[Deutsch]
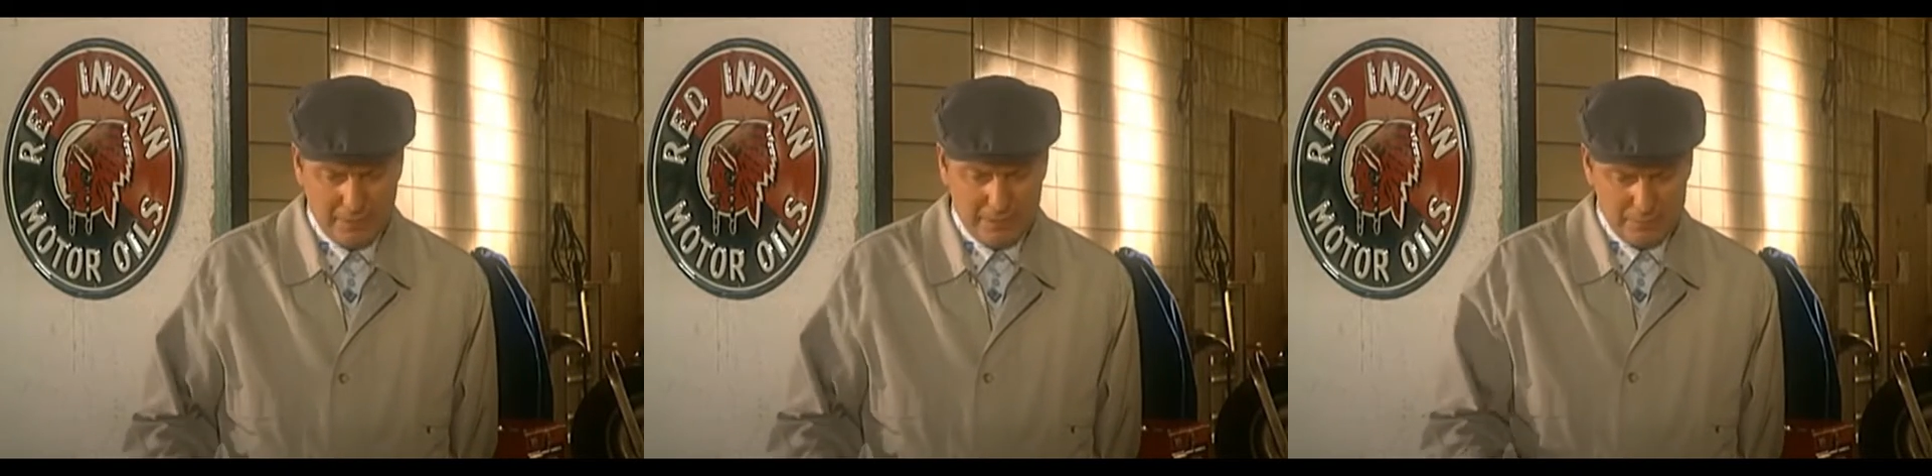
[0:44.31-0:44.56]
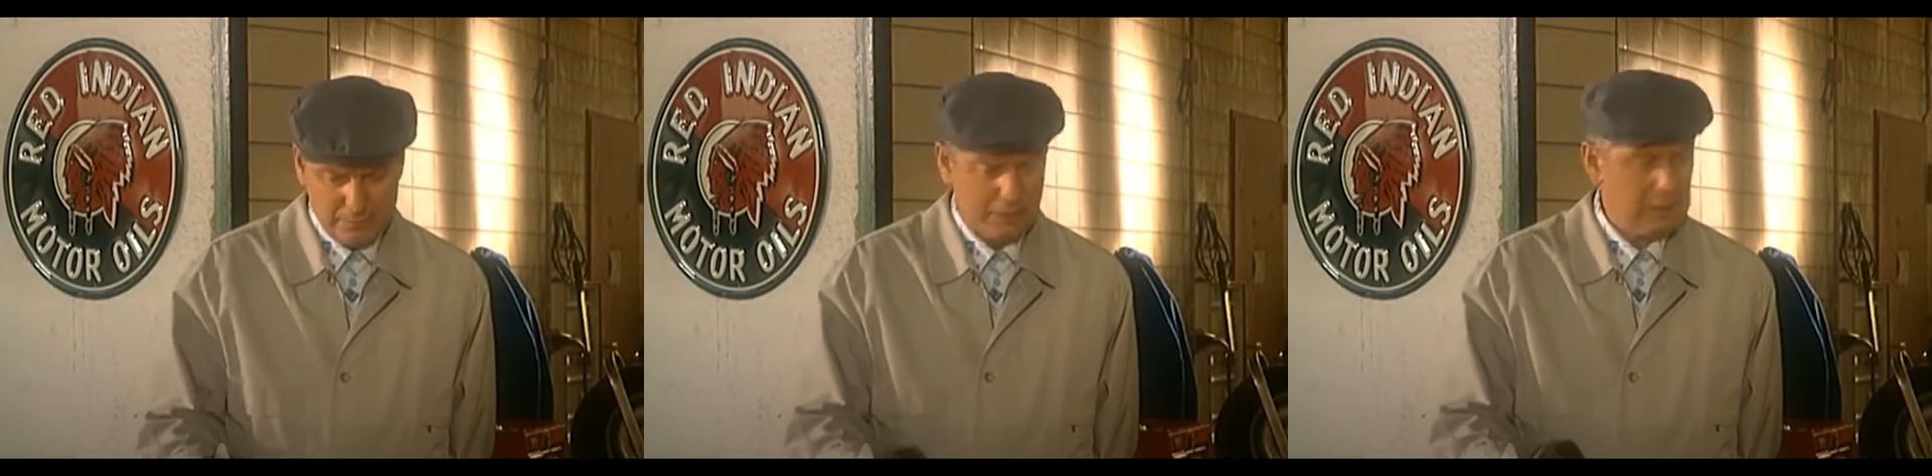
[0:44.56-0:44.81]

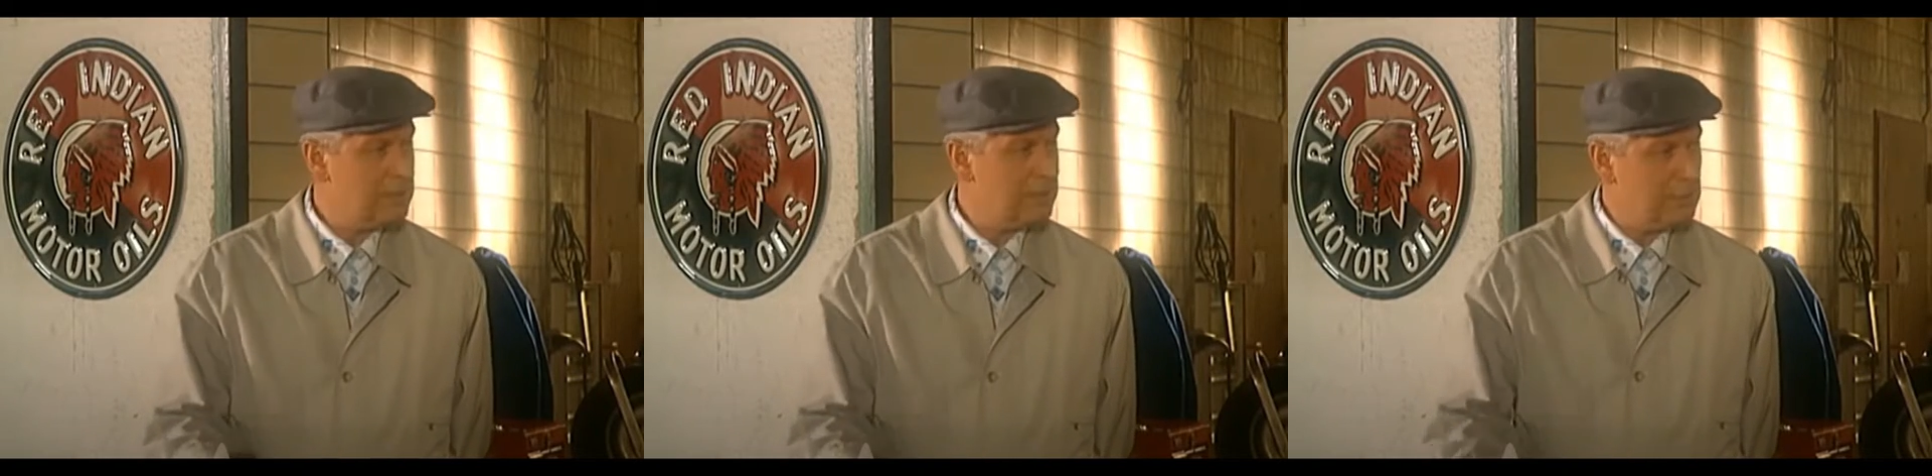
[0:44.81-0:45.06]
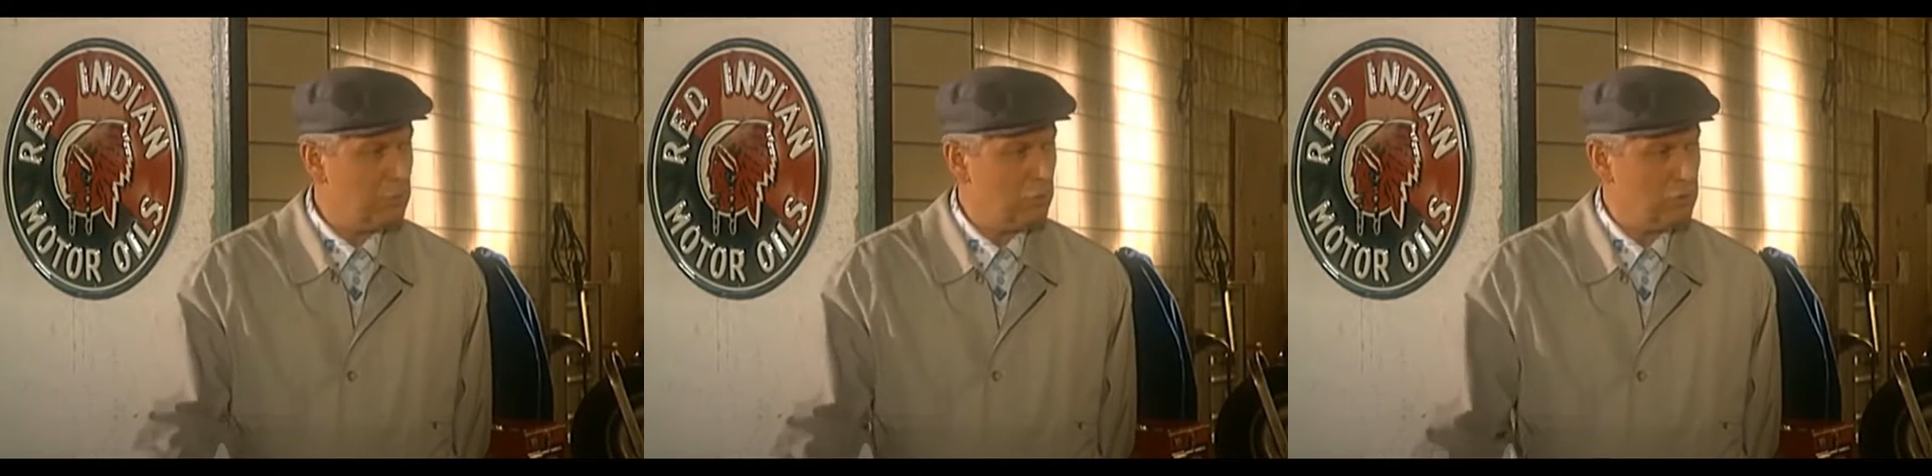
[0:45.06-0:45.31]
was wird denn das
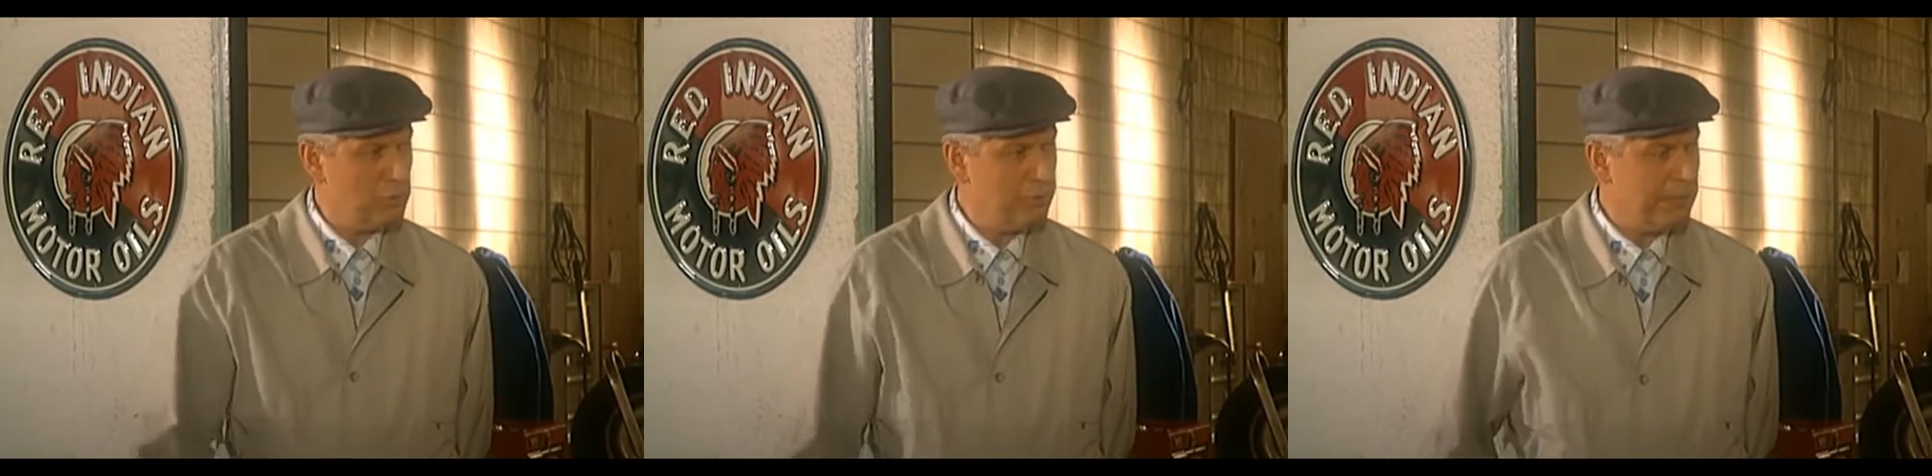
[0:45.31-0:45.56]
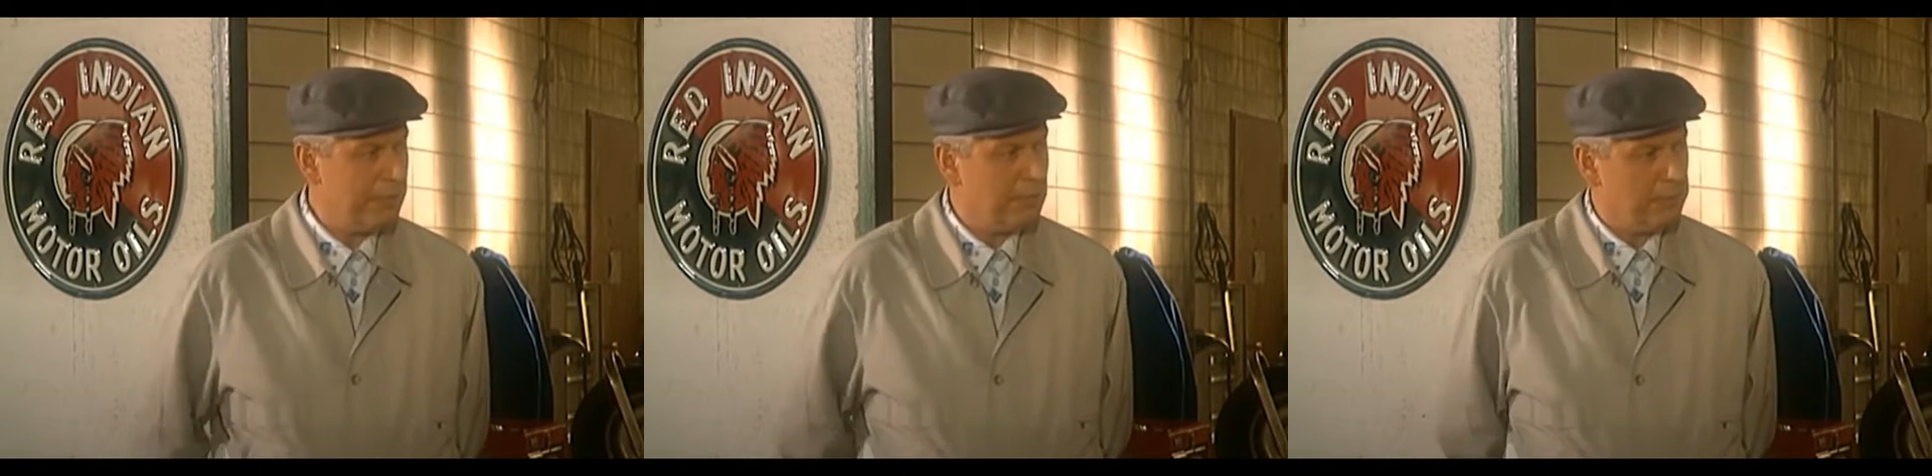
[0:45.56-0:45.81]
jetzt kosten
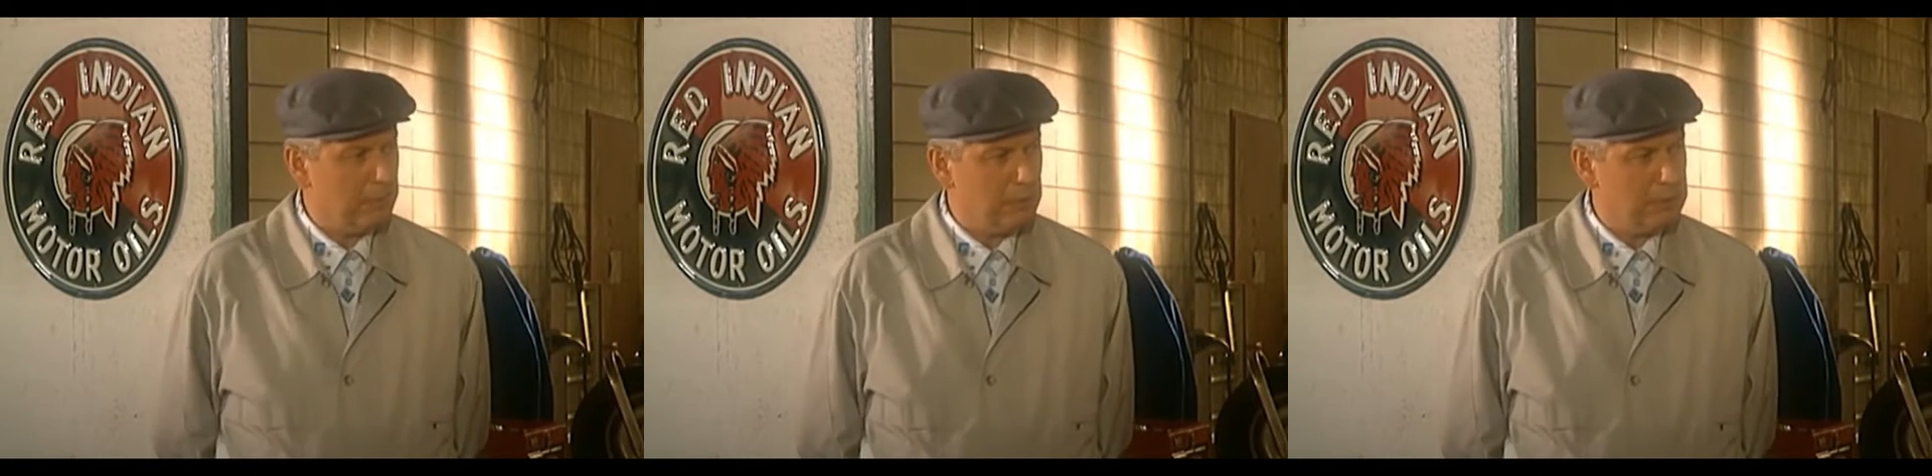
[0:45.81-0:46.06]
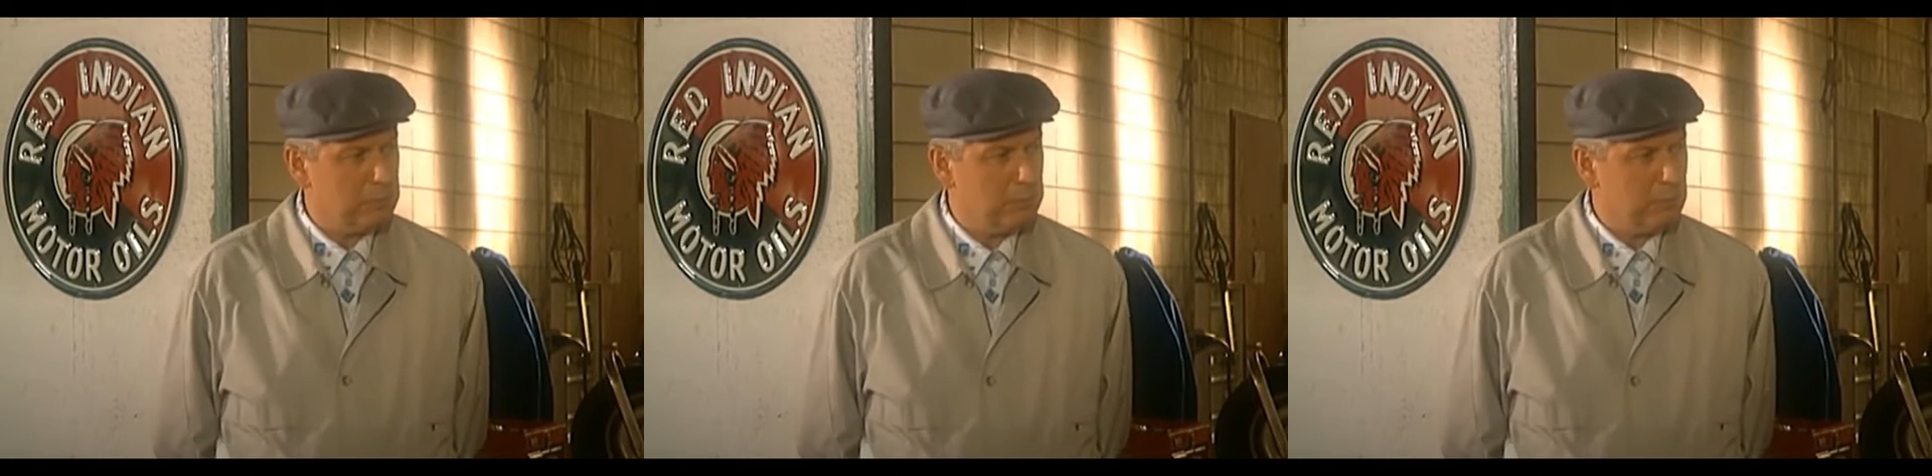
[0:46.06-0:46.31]
mit der
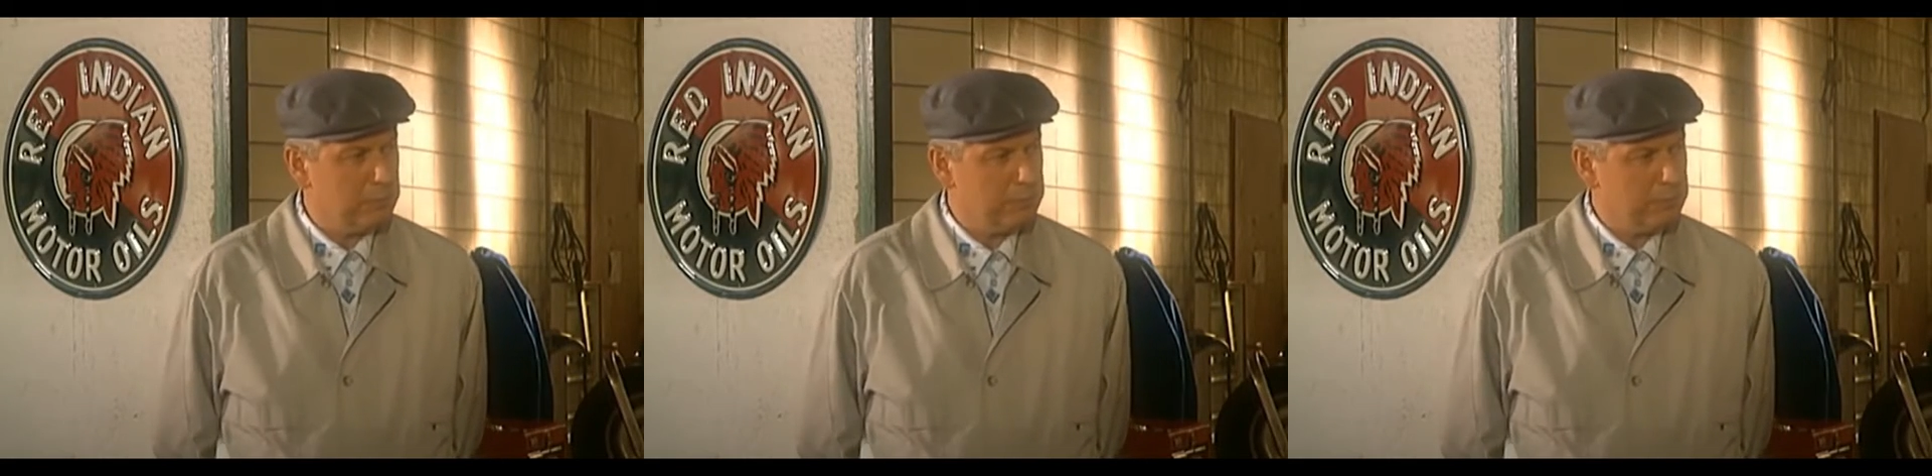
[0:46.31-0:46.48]
Reparatur?